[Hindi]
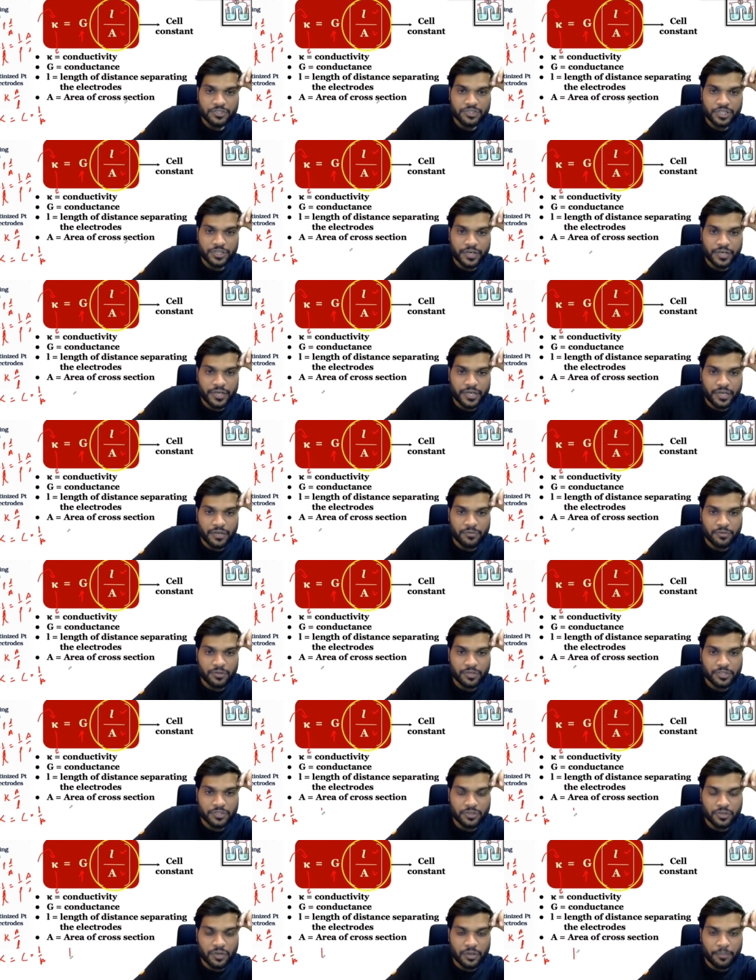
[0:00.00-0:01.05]
जनरली हम लोग
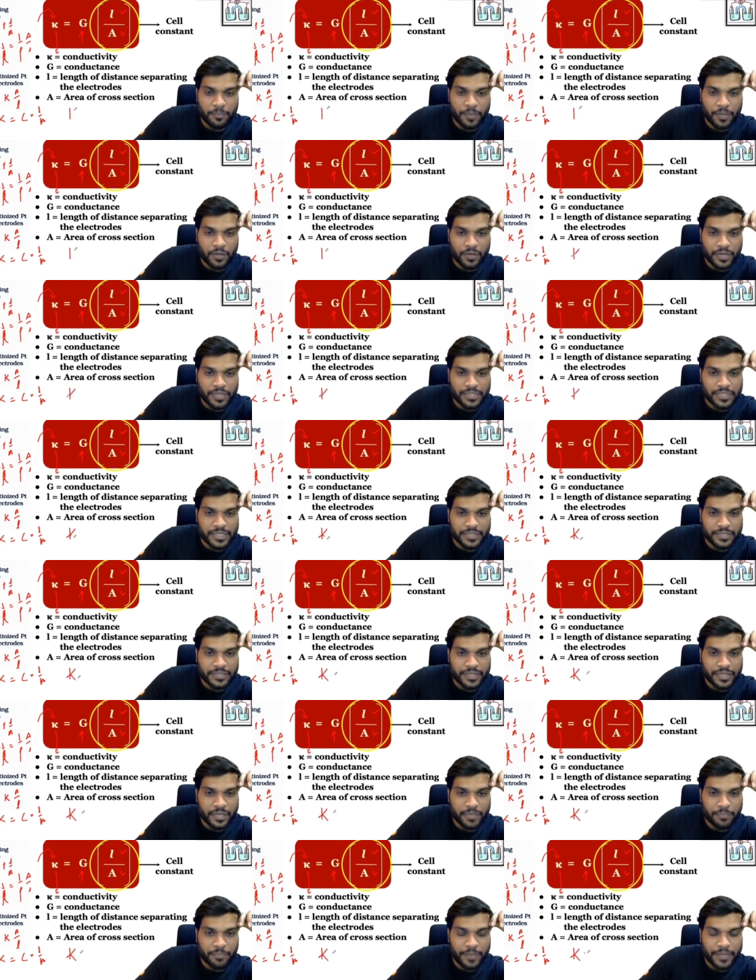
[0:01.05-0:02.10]
इसको कप्पा को कैसे लिखते
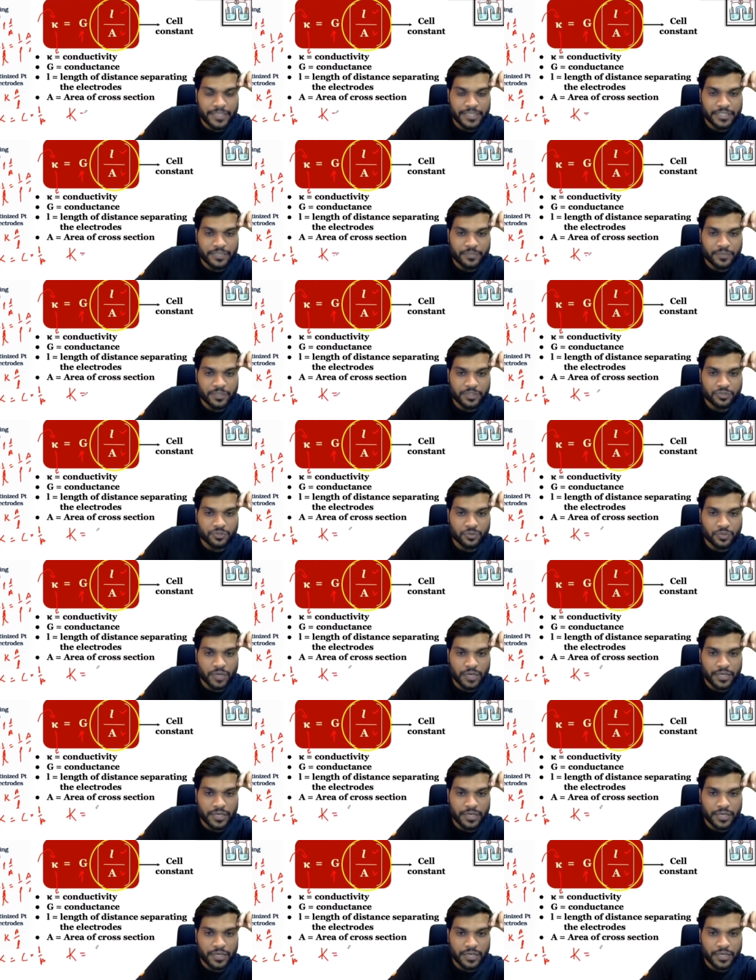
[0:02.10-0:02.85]
हैं कप्पा इज इक्वल्स टू